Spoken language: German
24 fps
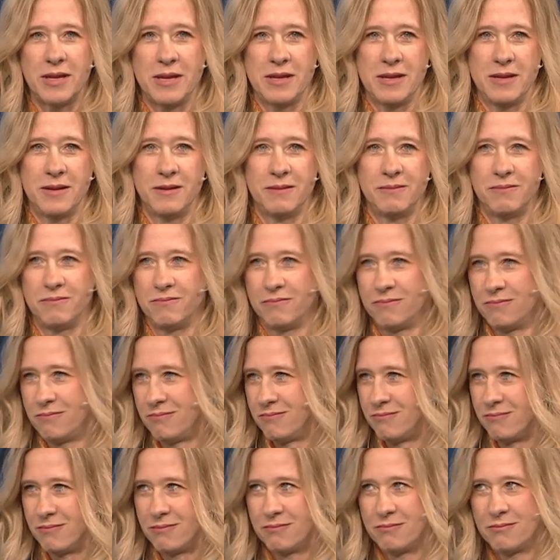Äh,
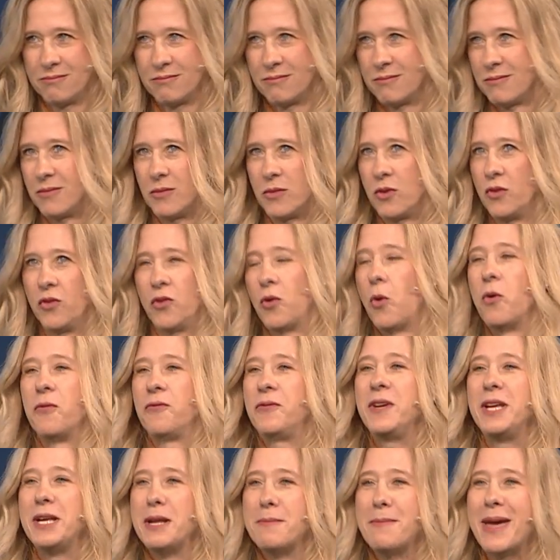so
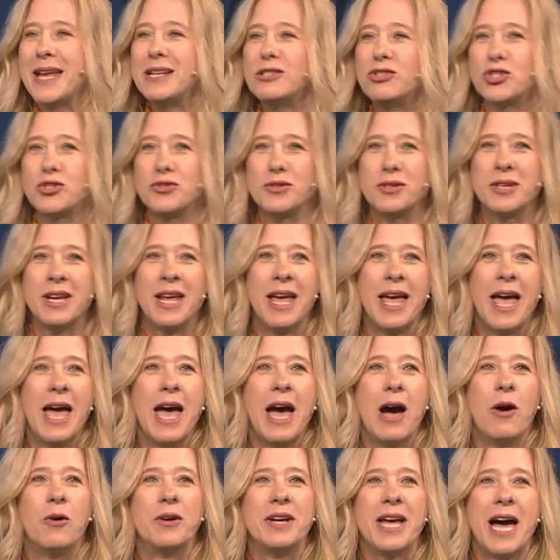viele Menschen
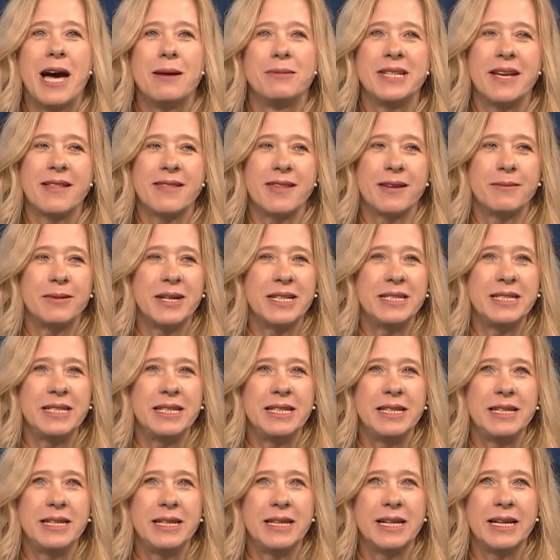und habe jetzt aber
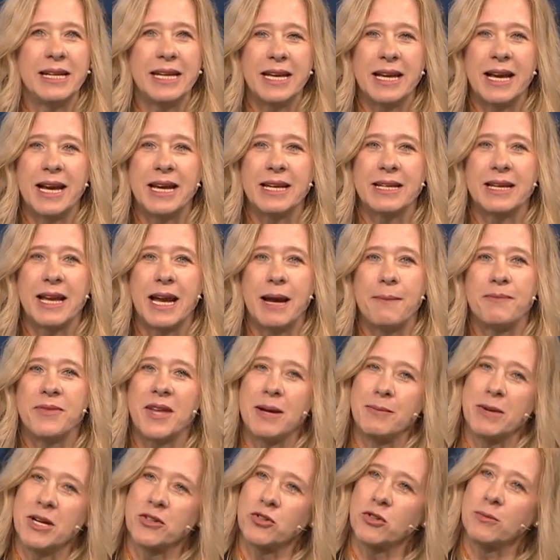die Gelegenheit gehabt,
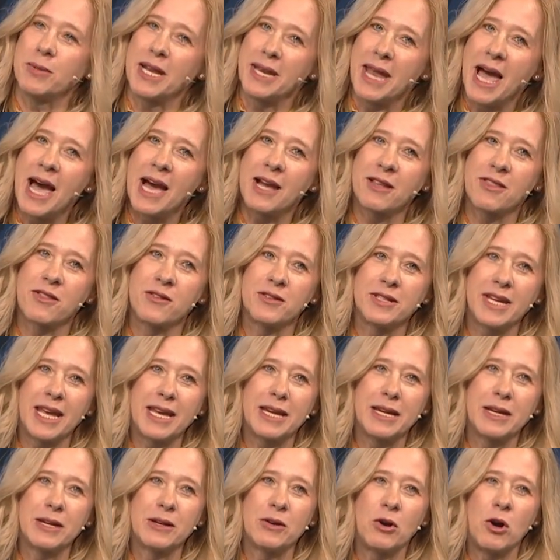da mal drüber
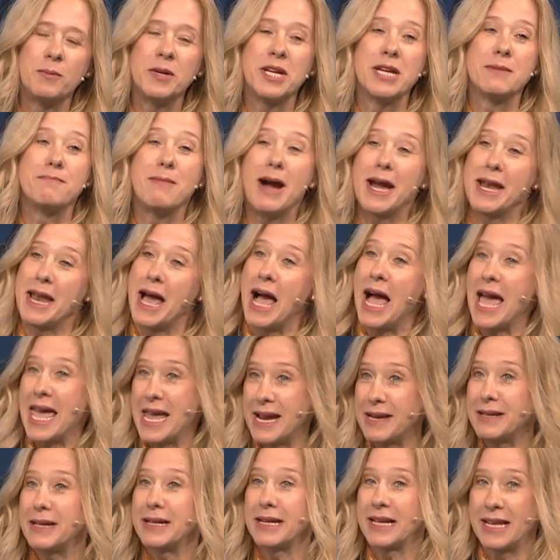nachzudenken, ob ich in meiner
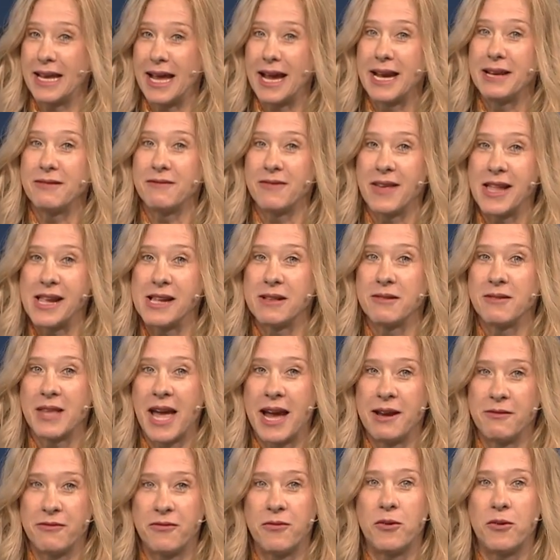eigenen kleinen Welt ein